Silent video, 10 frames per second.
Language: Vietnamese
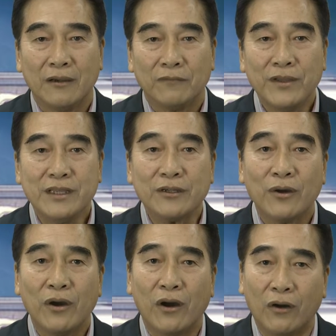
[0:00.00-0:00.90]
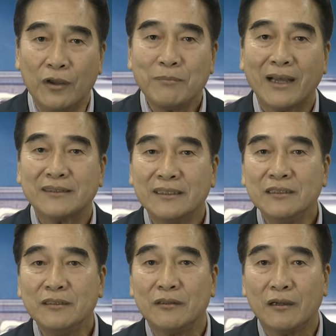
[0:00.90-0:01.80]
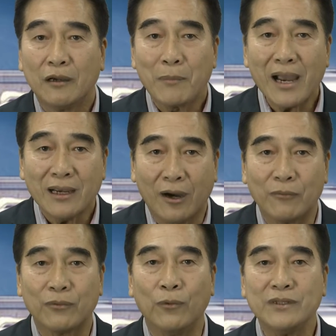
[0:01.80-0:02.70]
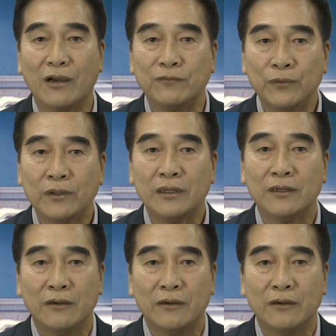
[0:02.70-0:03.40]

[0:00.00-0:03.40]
Với những câu hỏi mang tính bác học của nhà vua